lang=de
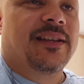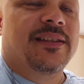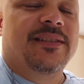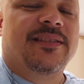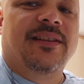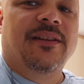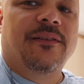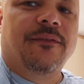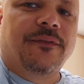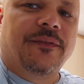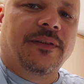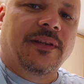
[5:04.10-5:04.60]

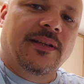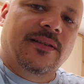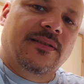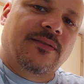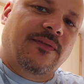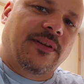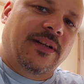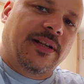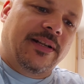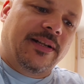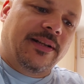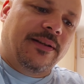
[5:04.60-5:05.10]
es hilft
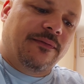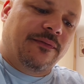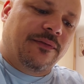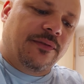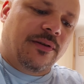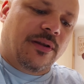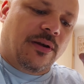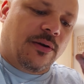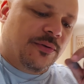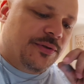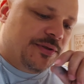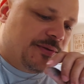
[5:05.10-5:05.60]
nichts, weil
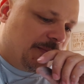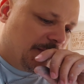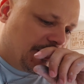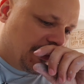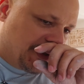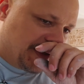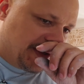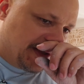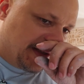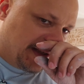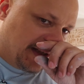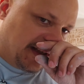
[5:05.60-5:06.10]
von außen
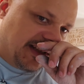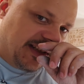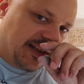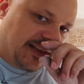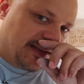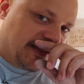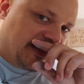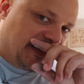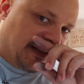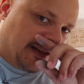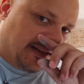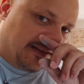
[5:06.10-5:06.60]
muss es ja
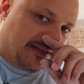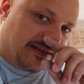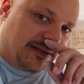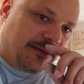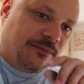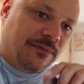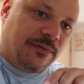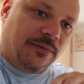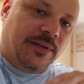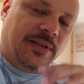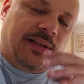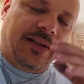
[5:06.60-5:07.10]
dicht sein. Ne?
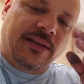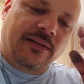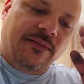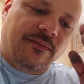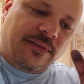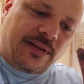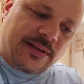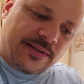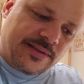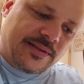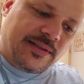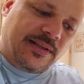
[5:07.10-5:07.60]
Von
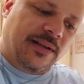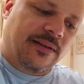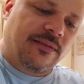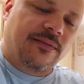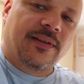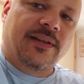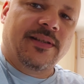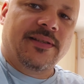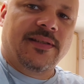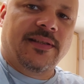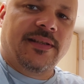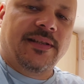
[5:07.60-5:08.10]
innen war es
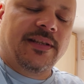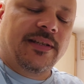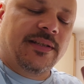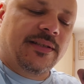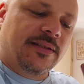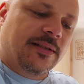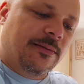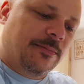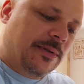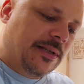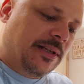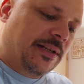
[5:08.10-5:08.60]
teilweise
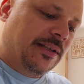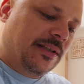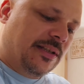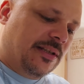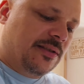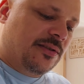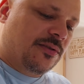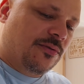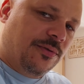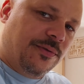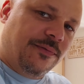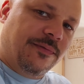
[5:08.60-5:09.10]
dicht, aber halt
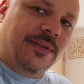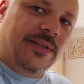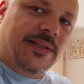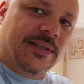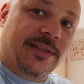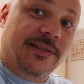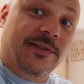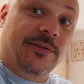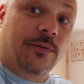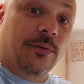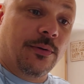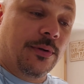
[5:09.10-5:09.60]
nicht so, wie es
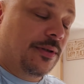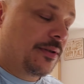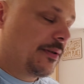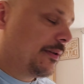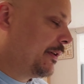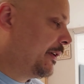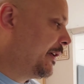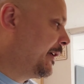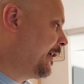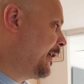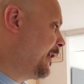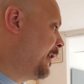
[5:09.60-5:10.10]
sich gehört.
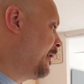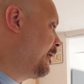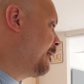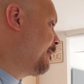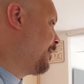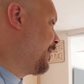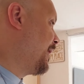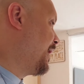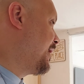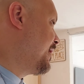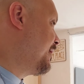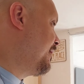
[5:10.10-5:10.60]

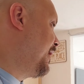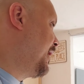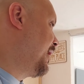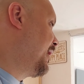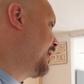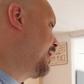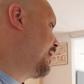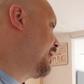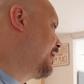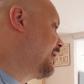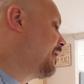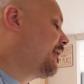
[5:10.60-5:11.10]
Und
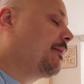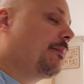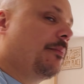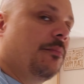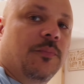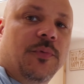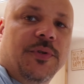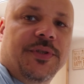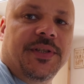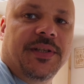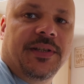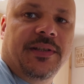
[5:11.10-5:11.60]
deswegen
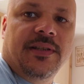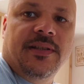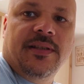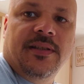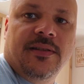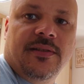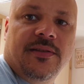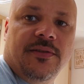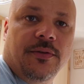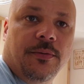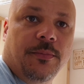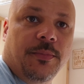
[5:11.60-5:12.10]
muss ich das
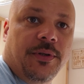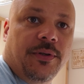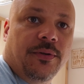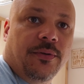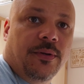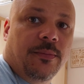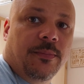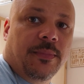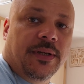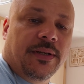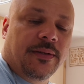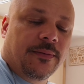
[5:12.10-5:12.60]
jetzt nochmal
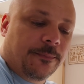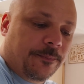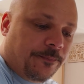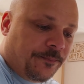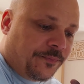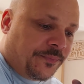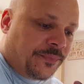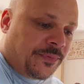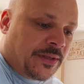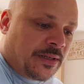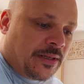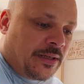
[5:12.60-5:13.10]
neu machen.
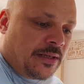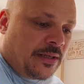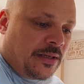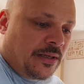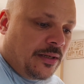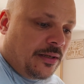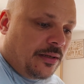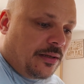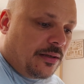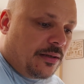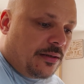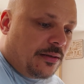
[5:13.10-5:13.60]

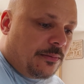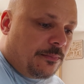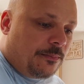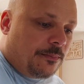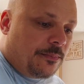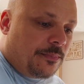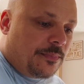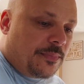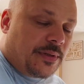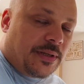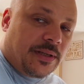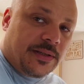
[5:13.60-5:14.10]

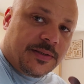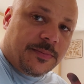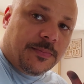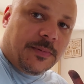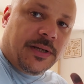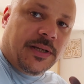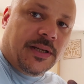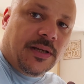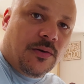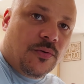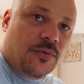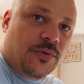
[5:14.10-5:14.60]
Ähm, jetzt
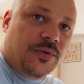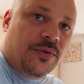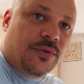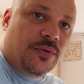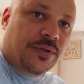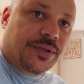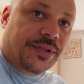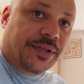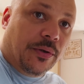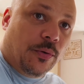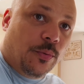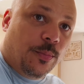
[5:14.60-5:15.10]
mache ich außen
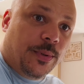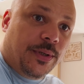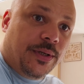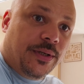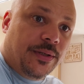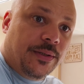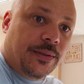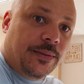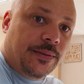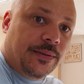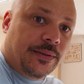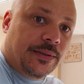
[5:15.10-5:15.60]
noch
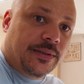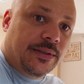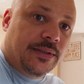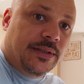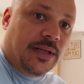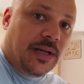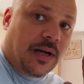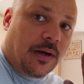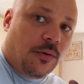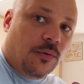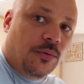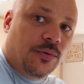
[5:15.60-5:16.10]
sauber
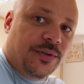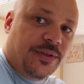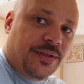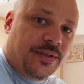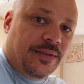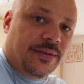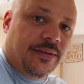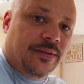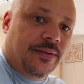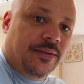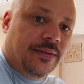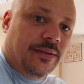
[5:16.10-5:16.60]
die
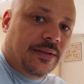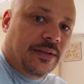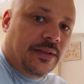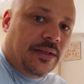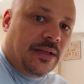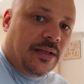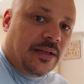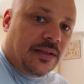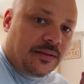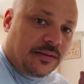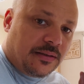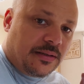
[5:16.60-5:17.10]
Haut,
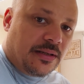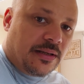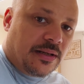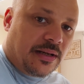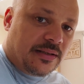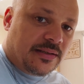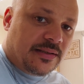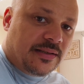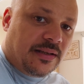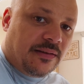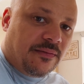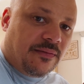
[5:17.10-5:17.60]
die
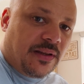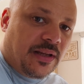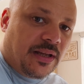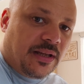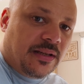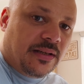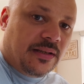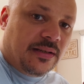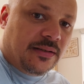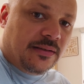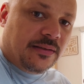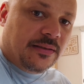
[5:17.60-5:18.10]
Reste
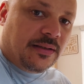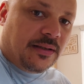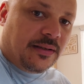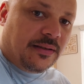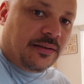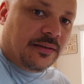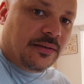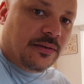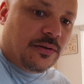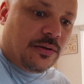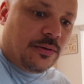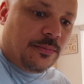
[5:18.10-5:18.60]
weg.
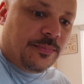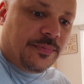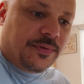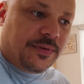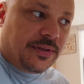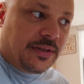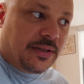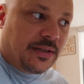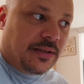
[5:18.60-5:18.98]
Dann kommt,